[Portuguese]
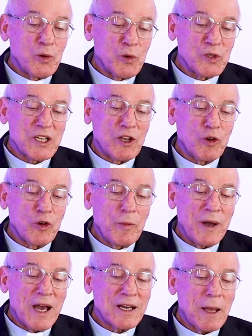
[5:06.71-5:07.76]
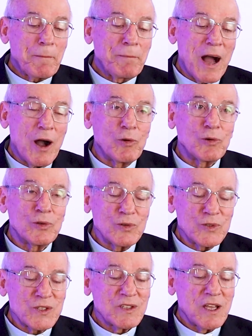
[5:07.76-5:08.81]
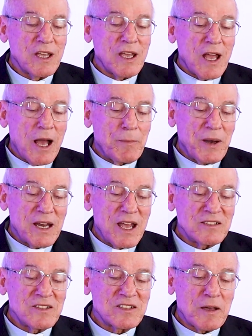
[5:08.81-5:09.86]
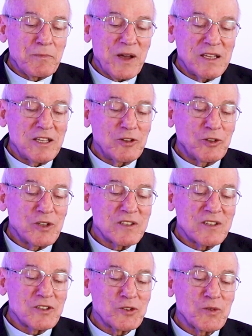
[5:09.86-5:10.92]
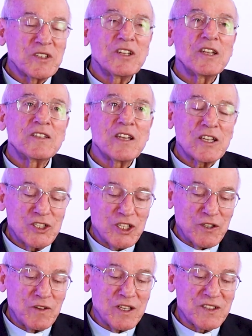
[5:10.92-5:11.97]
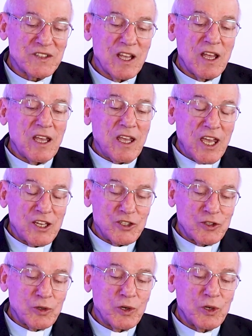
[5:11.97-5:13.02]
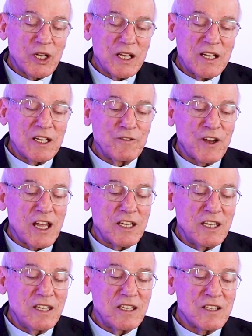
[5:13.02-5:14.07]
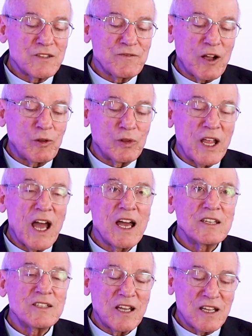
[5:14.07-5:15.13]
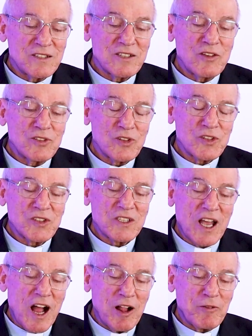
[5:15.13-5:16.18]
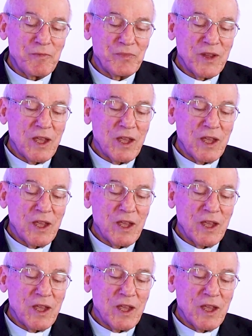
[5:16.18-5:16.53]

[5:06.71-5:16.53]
cuja logomarca Paulus aparece estampada em todas as suas iniciativas: editora, livrarias, faculdade, ação social.